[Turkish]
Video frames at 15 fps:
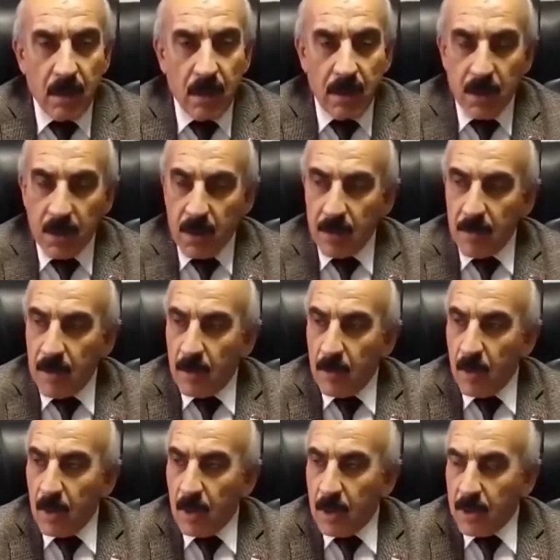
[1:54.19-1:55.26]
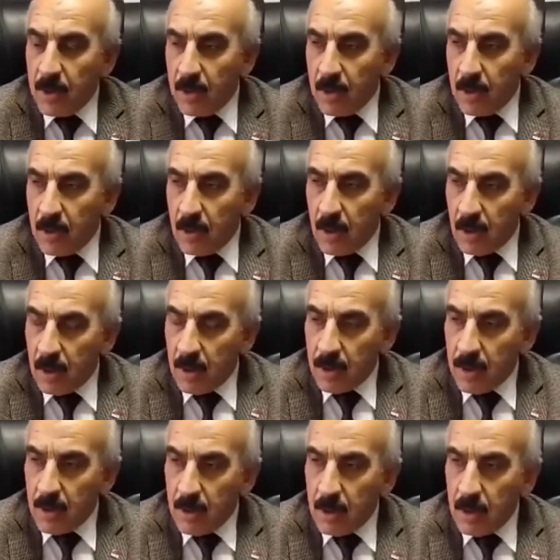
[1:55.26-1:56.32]
Gerçekten ben bu anlayışından,
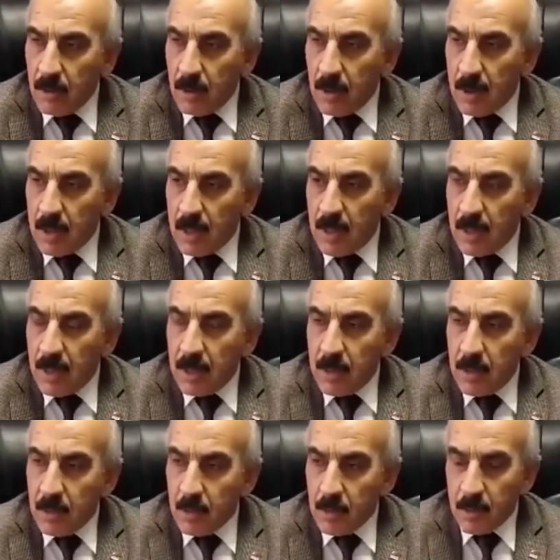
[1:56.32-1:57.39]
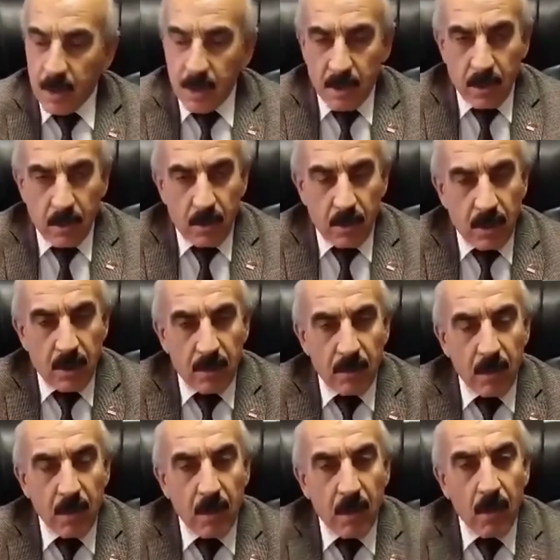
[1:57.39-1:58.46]
anlayışlarından dolayı kendilerine çok çok teşekkür
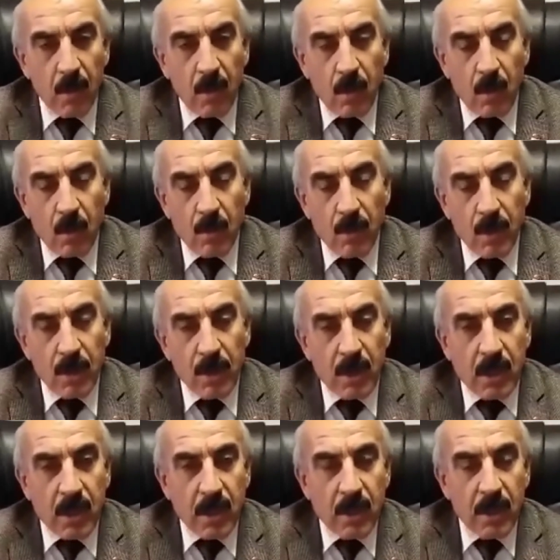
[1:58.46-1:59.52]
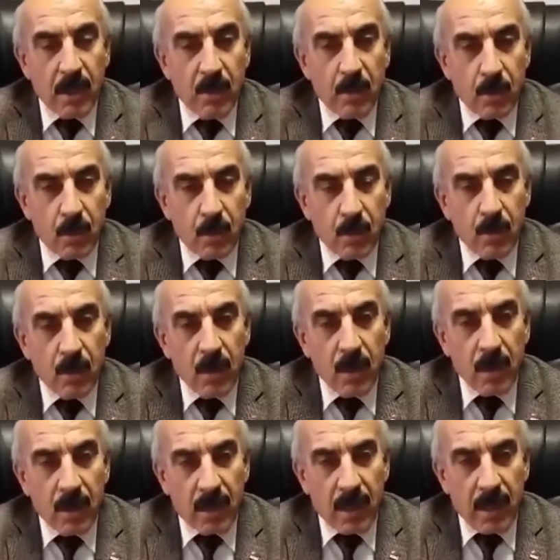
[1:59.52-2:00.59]
ederim. Olması gereken de budur.
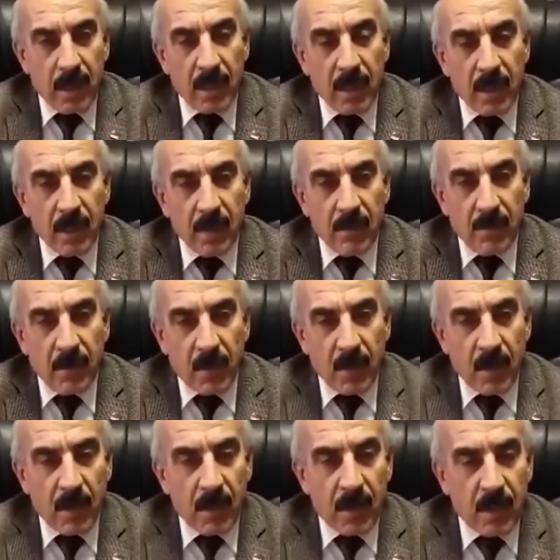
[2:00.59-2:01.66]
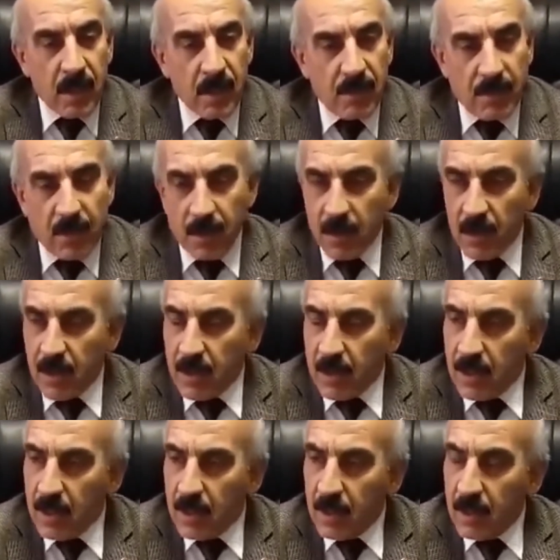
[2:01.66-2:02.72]
Genelde ittifak, yerelde ittifaktan
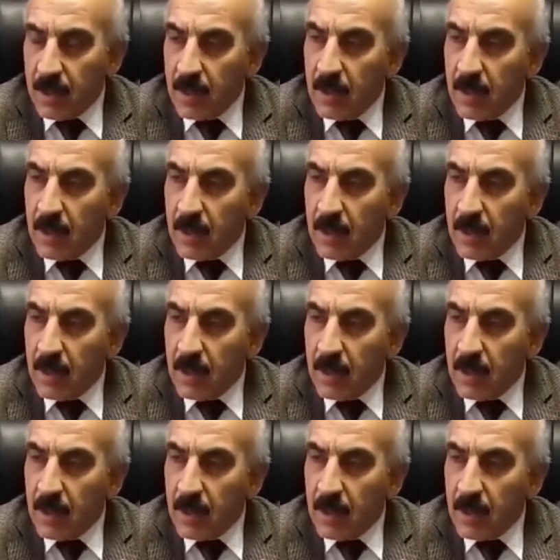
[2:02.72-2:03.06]
geçer.